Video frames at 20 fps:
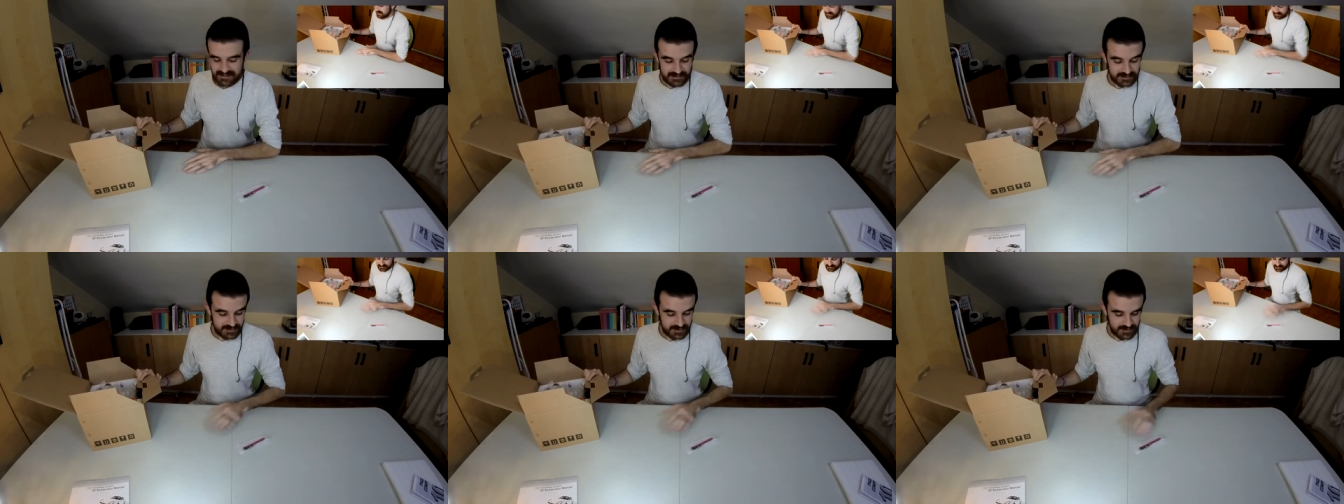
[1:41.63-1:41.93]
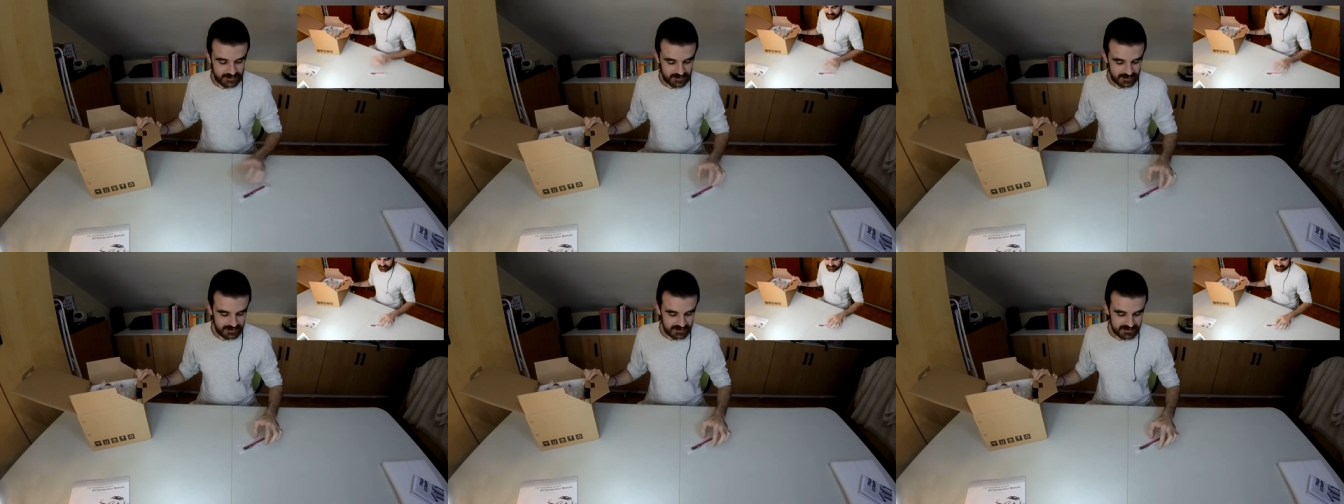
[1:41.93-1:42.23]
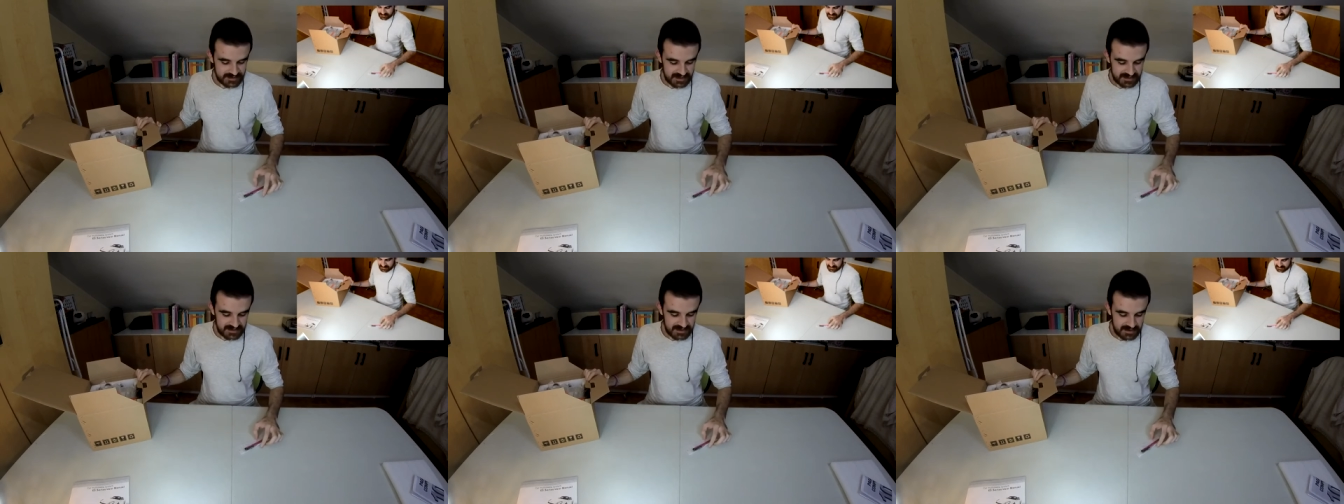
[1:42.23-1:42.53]
no sé por
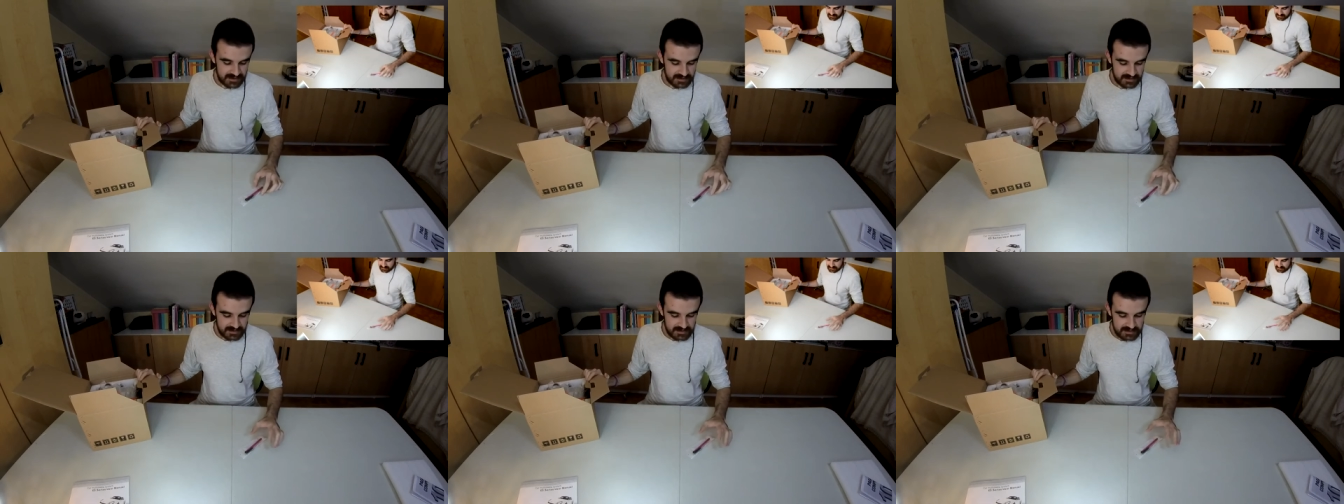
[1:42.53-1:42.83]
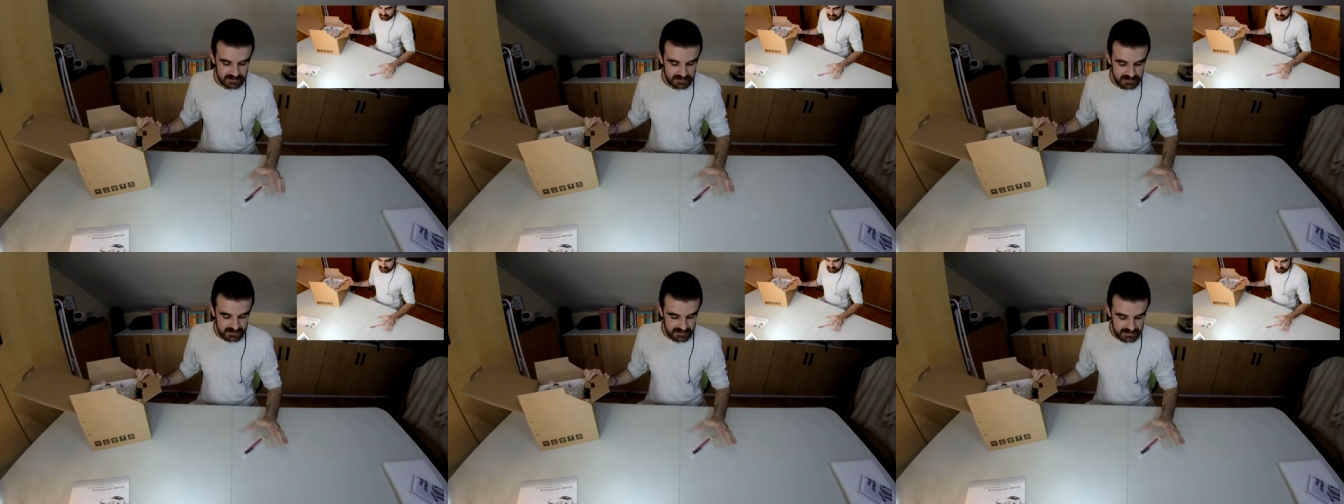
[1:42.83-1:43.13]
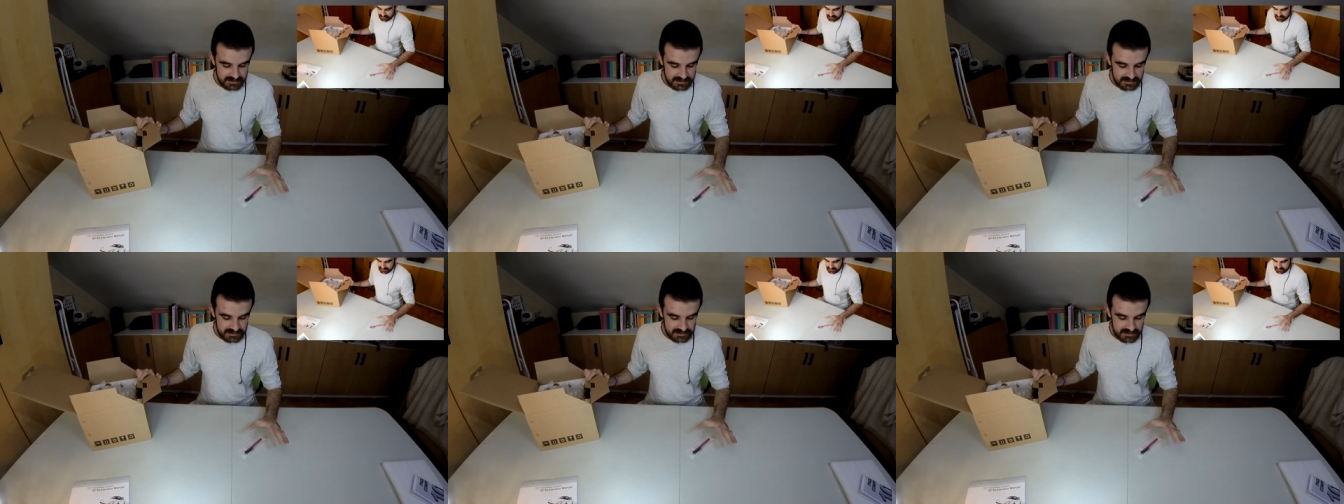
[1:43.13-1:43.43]
dónde saldrá.
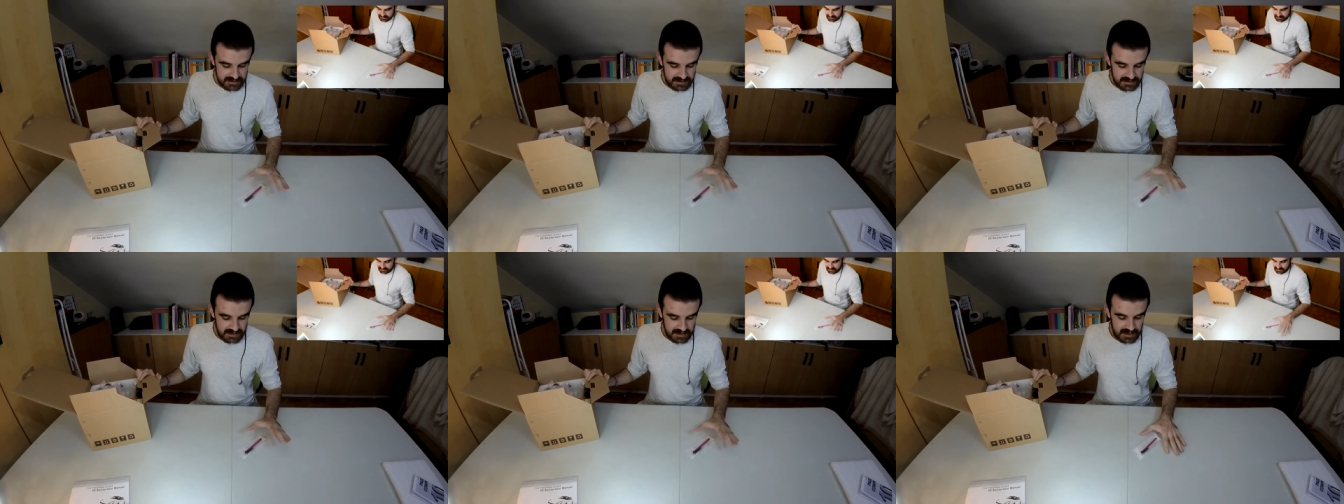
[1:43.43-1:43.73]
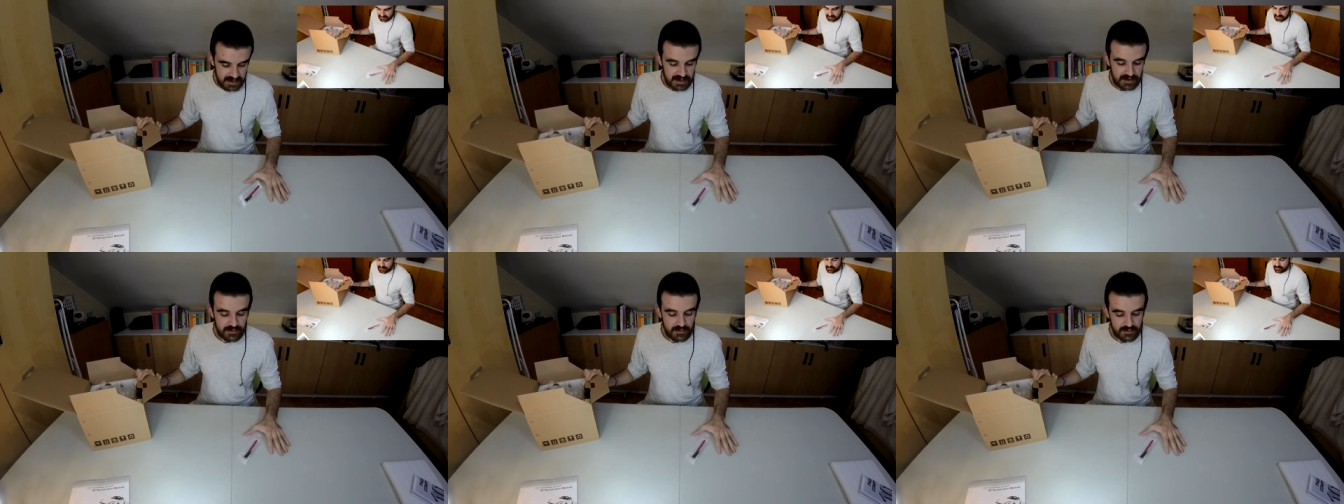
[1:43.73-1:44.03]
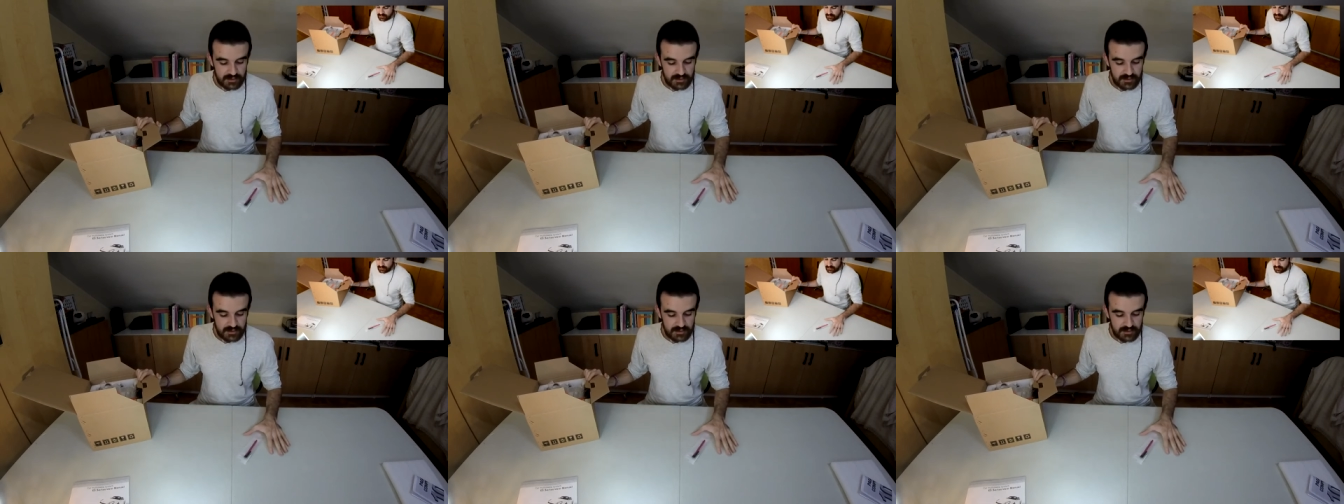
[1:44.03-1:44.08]
Es